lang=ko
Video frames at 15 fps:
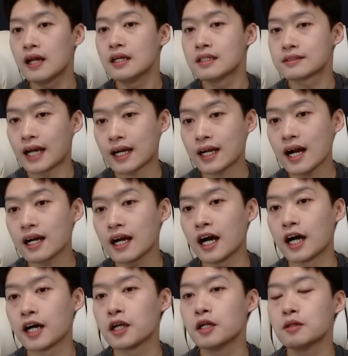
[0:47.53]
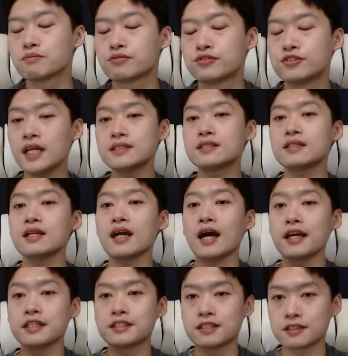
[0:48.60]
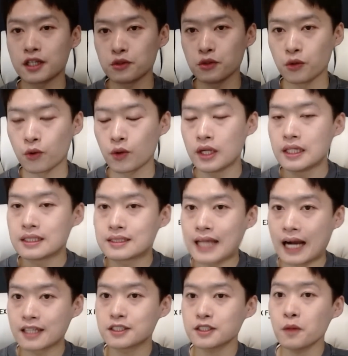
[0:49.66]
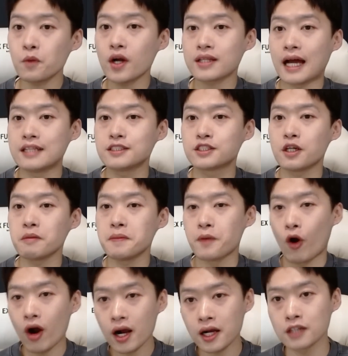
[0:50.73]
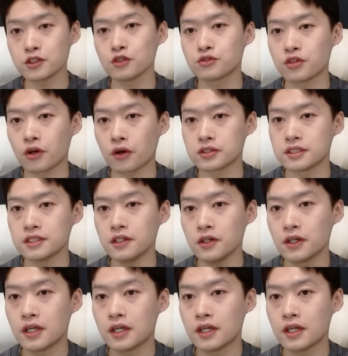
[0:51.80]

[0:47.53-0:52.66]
자카가 분데스리가에 있을 때도 장점과 단점이 명확한 선수였거든요.